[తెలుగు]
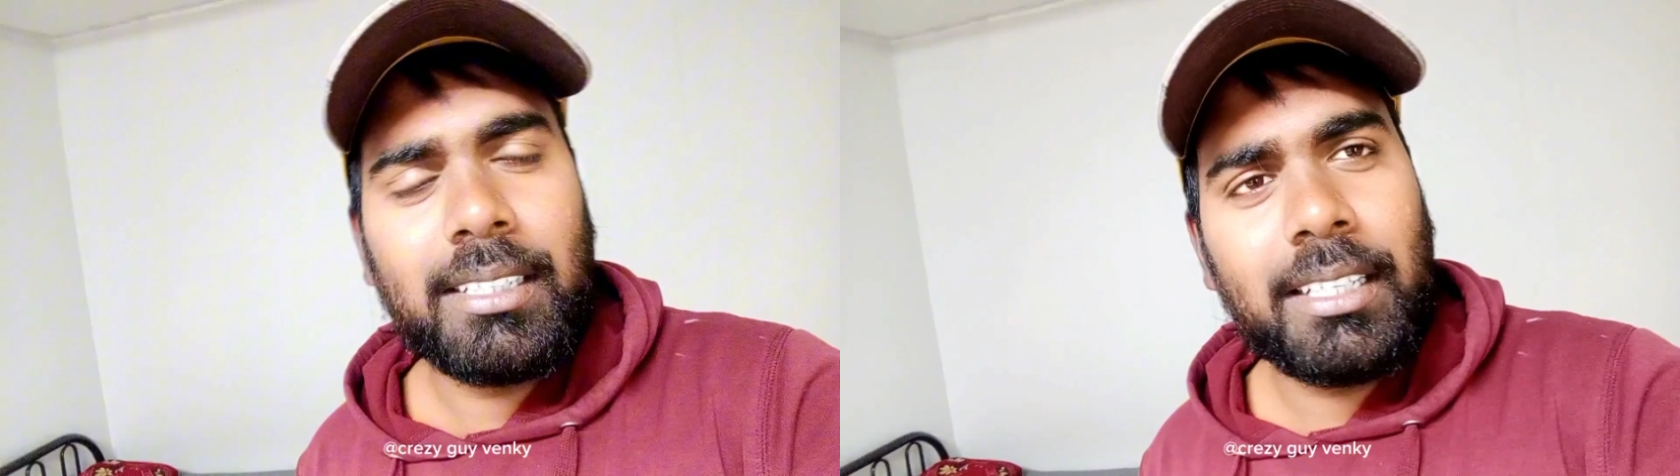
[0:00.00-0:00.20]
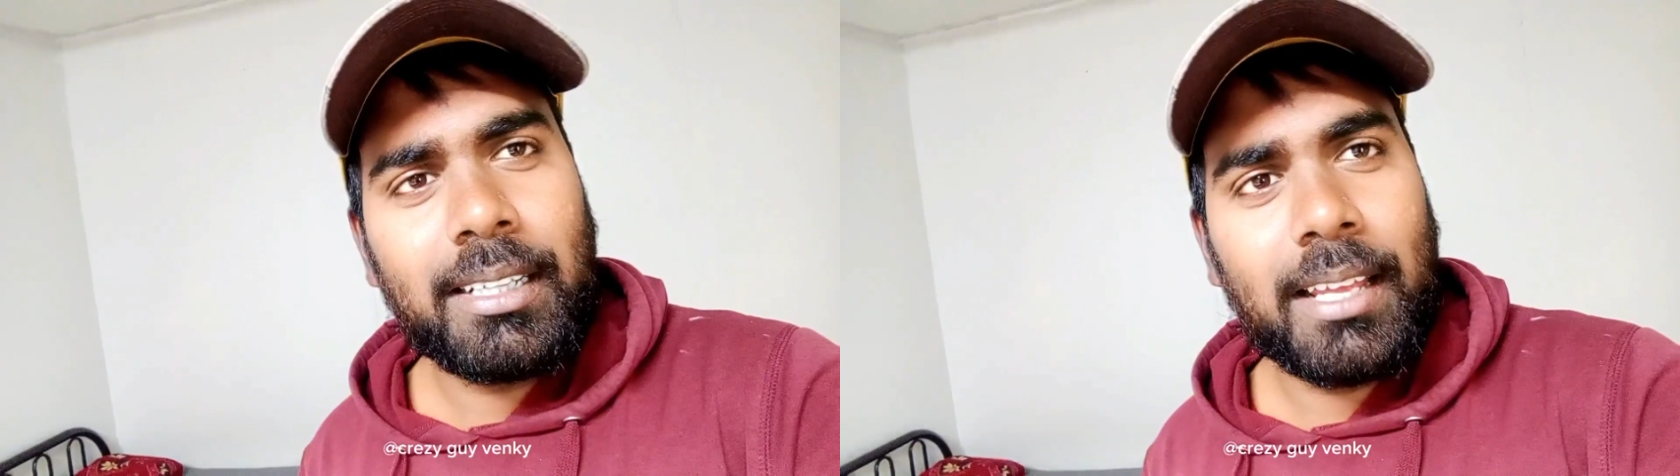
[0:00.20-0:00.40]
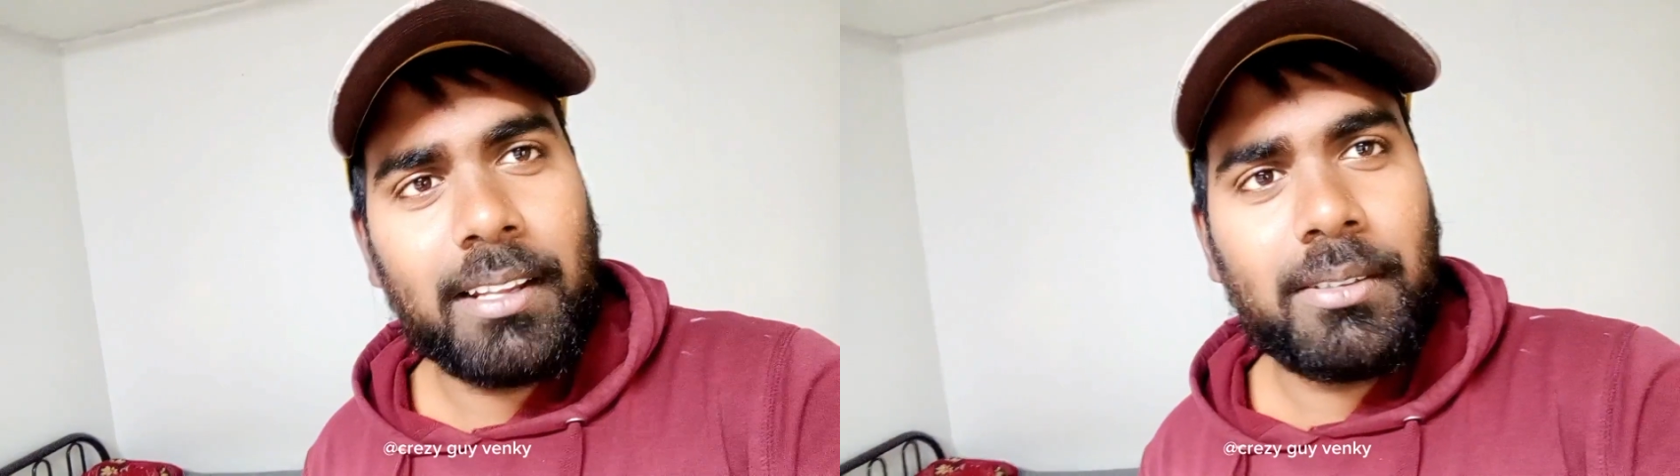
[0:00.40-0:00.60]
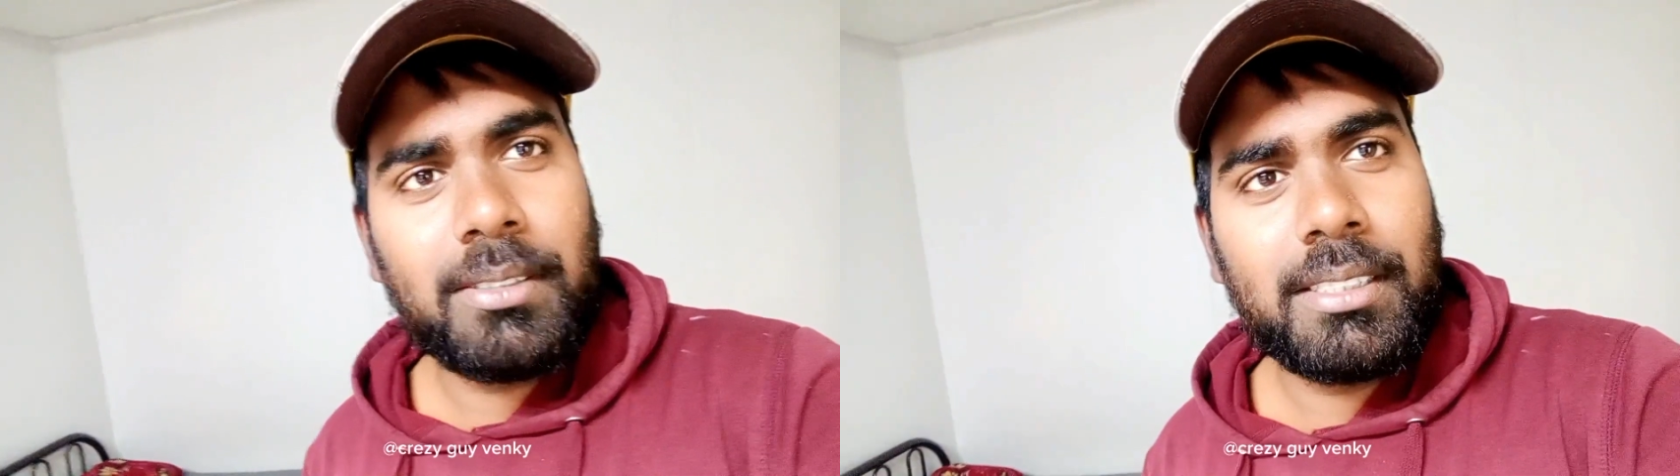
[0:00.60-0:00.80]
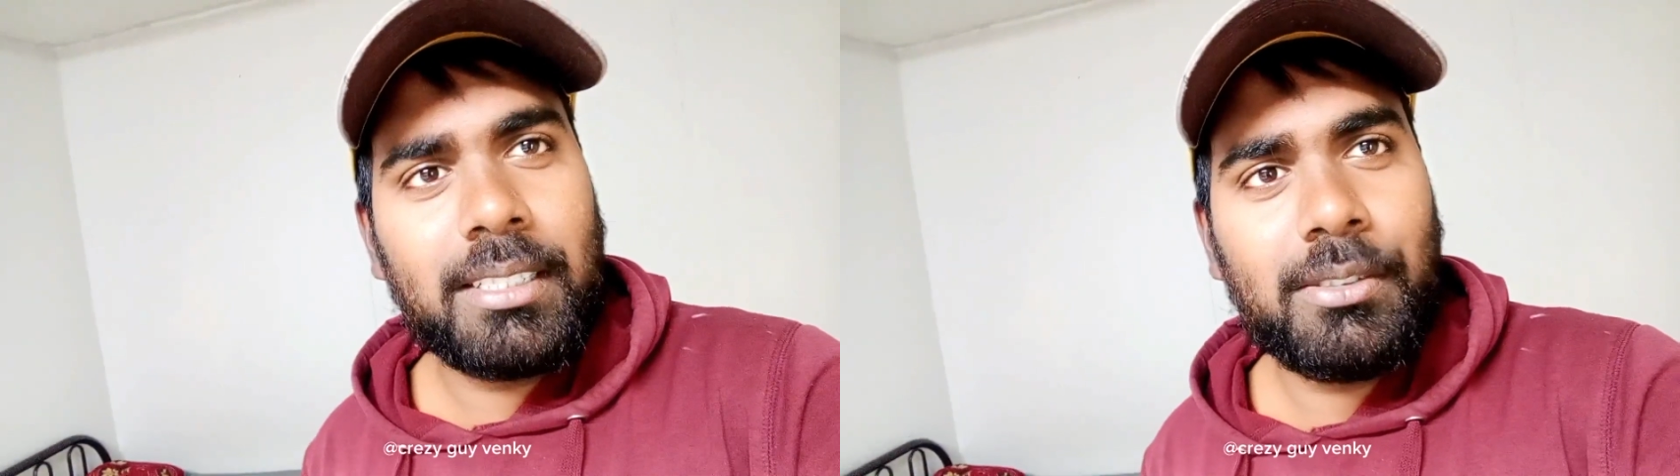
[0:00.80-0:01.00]
నేను తర్వాత
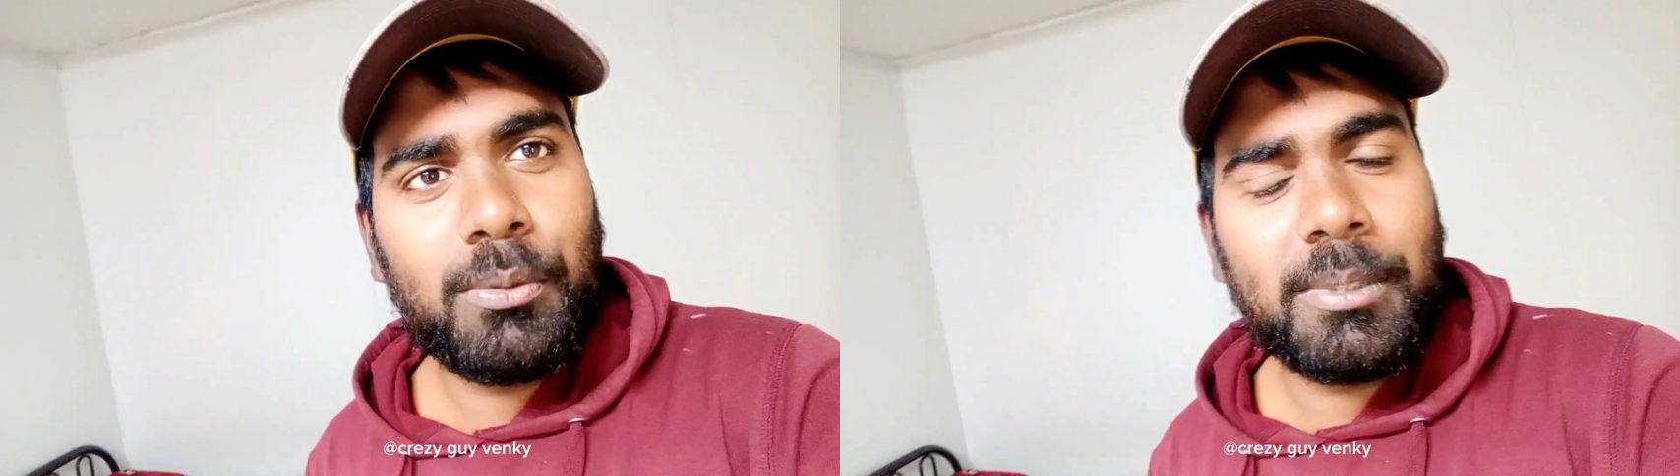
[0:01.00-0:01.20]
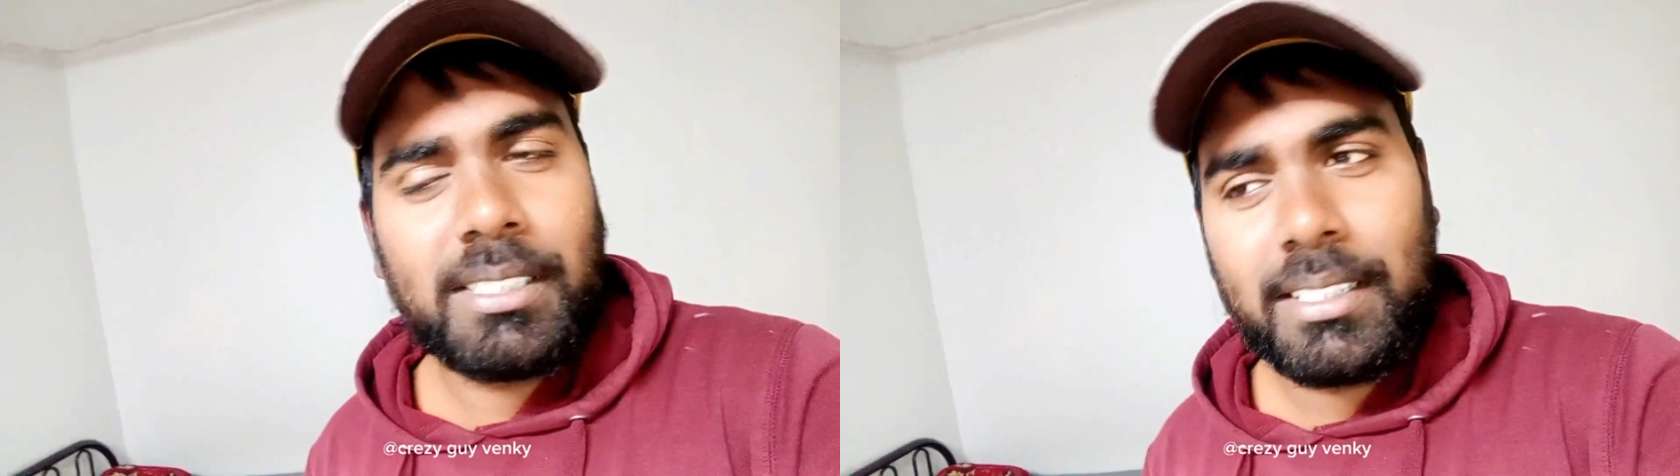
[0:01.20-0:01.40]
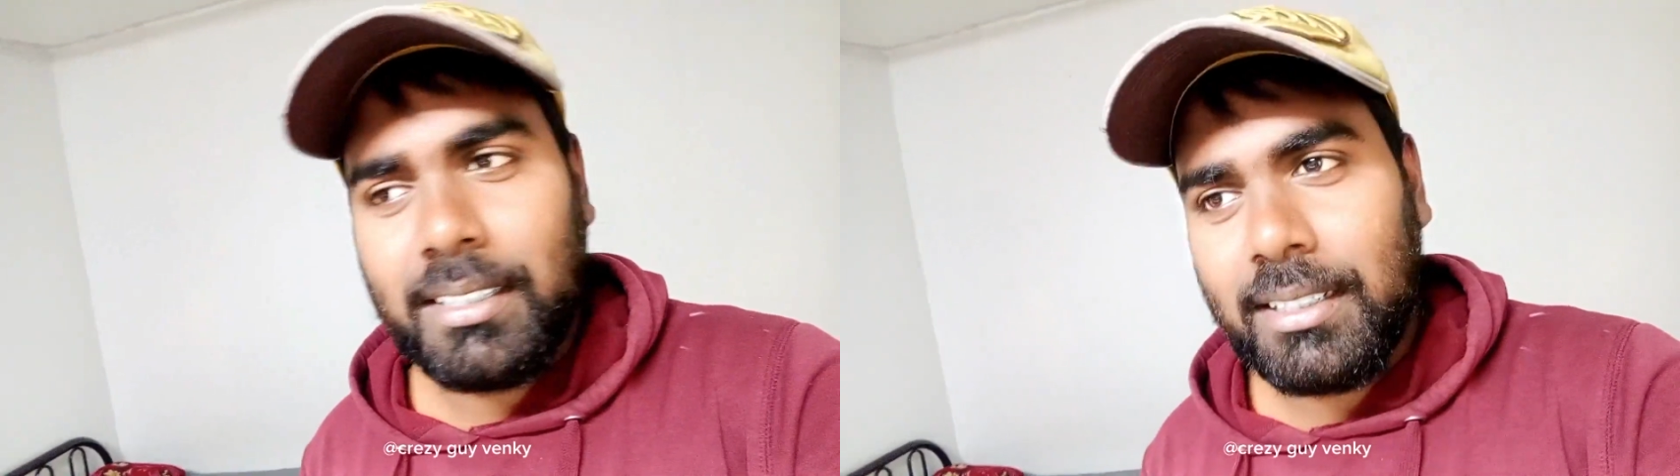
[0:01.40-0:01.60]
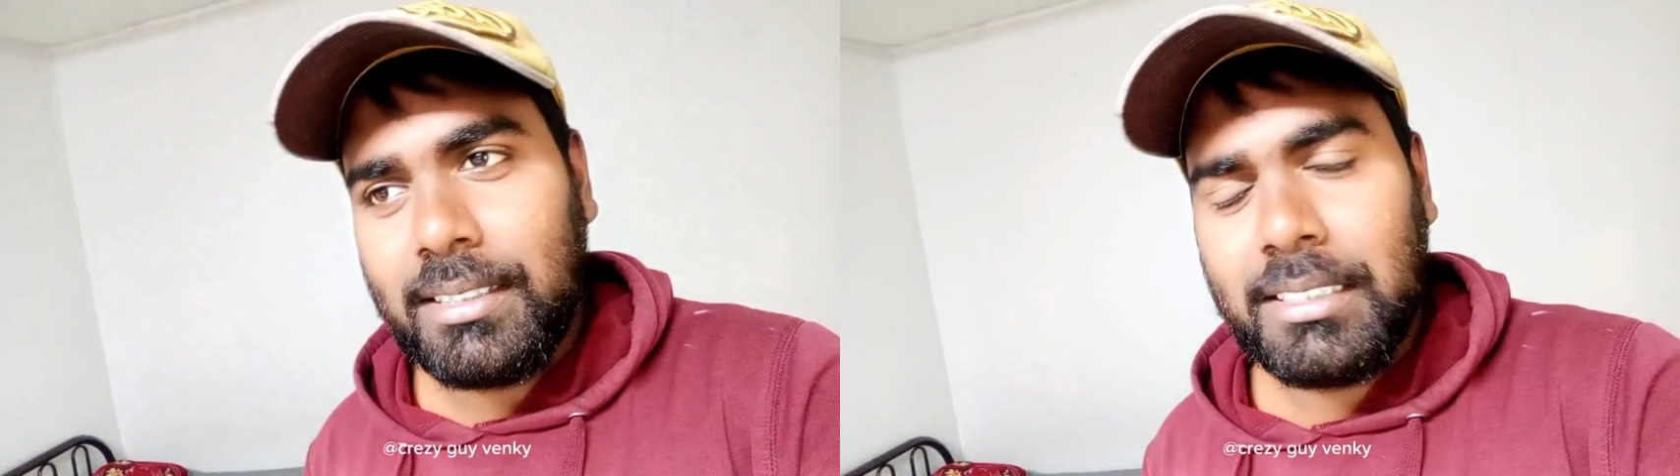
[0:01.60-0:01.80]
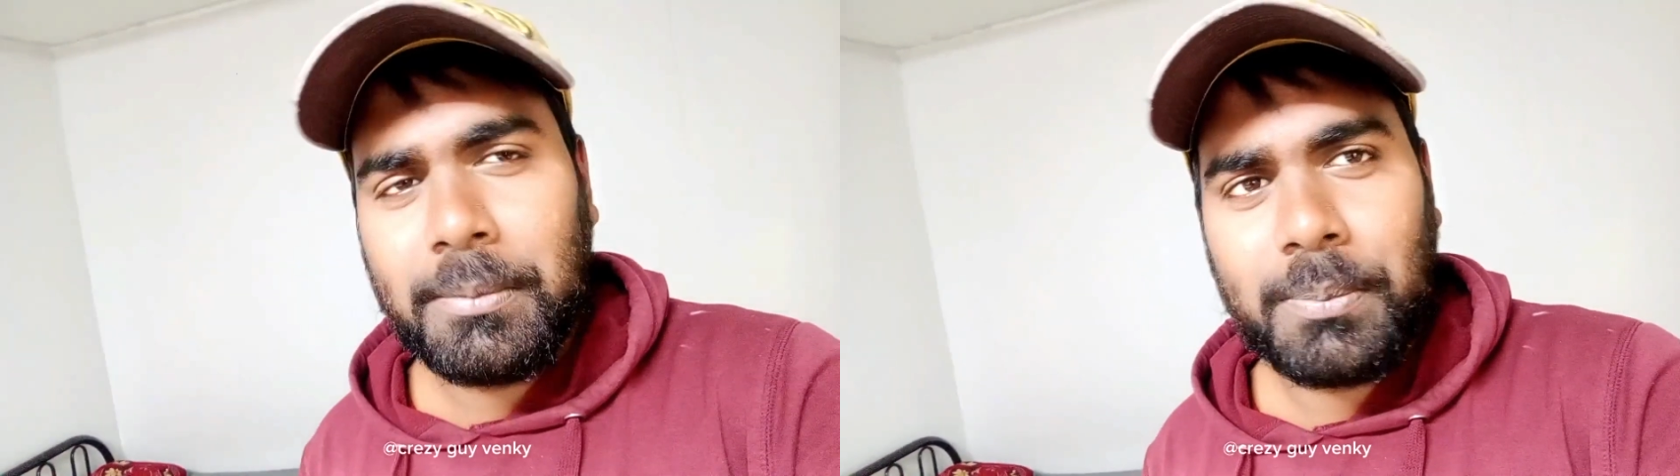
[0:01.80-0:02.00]
వచ్చాక చూపిస్తాను నీకు
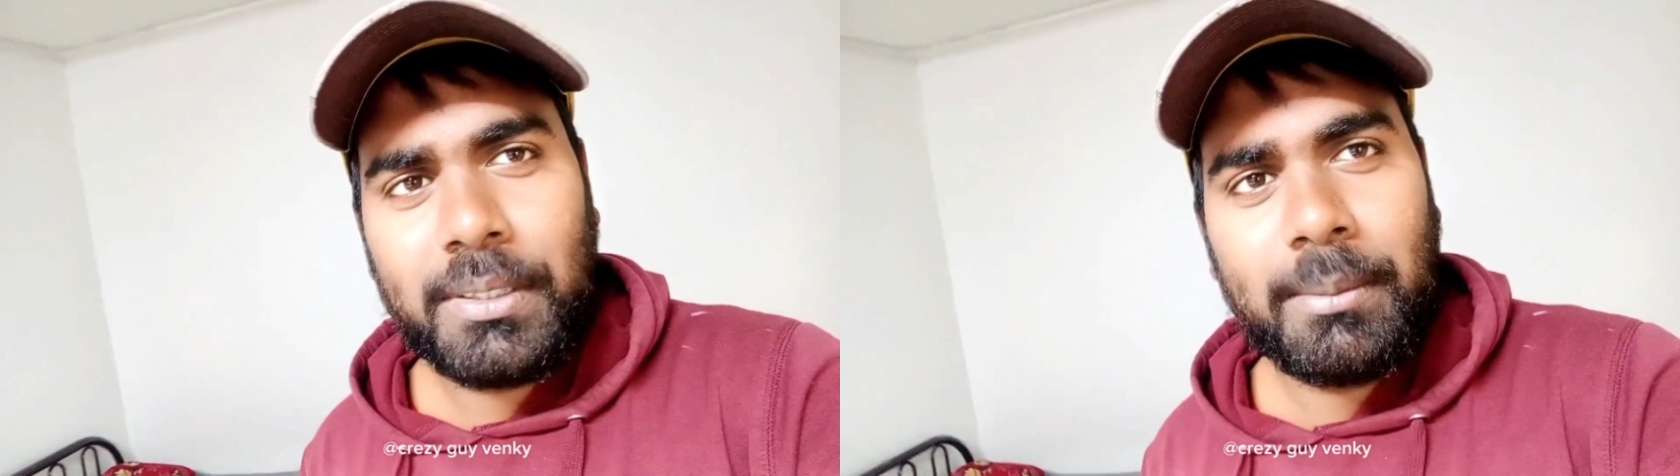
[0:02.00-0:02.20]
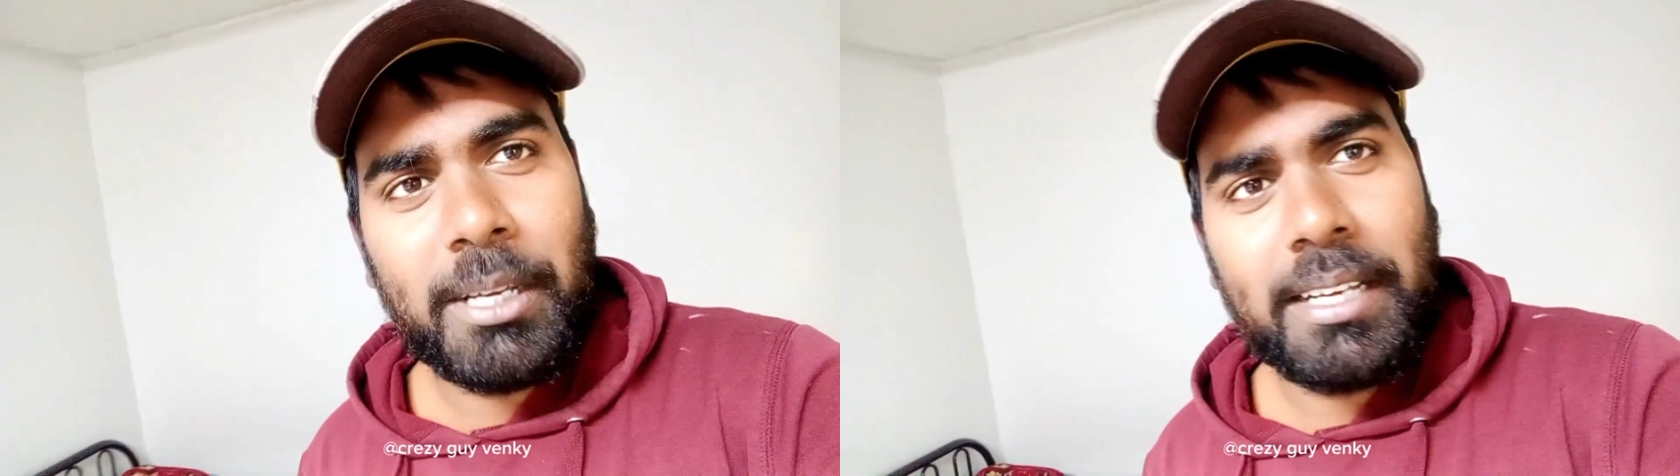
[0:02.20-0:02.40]
అని చెప్పి